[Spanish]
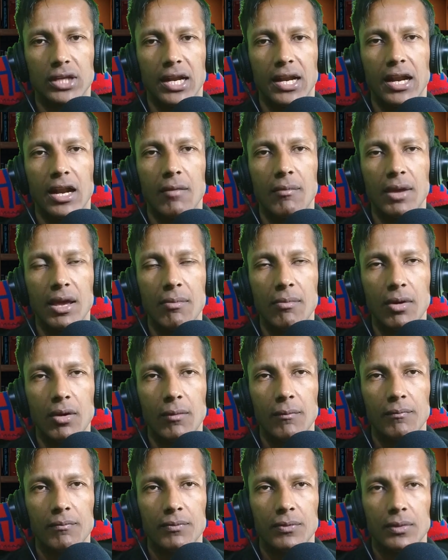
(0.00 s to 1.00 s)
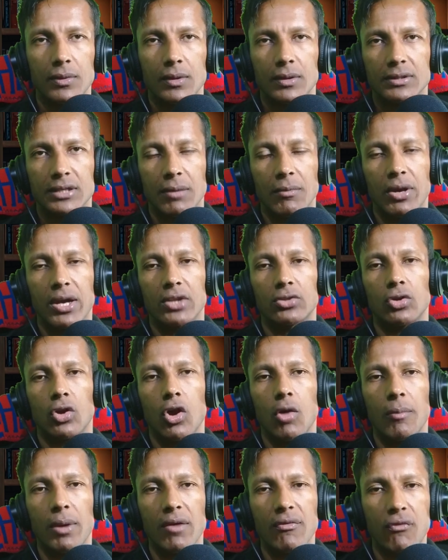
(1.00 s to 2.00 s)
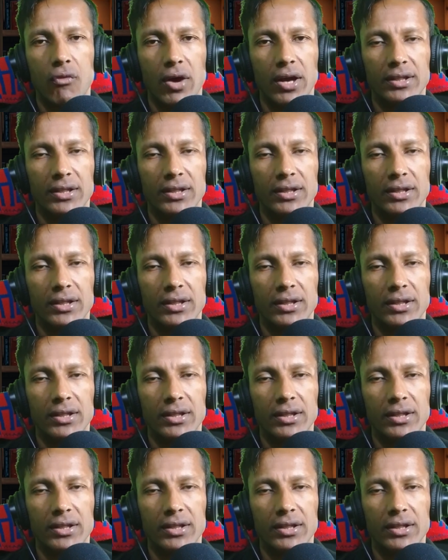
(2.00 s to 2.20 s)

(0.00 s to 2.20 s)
total en el mismo. Sabemos que todos los hombres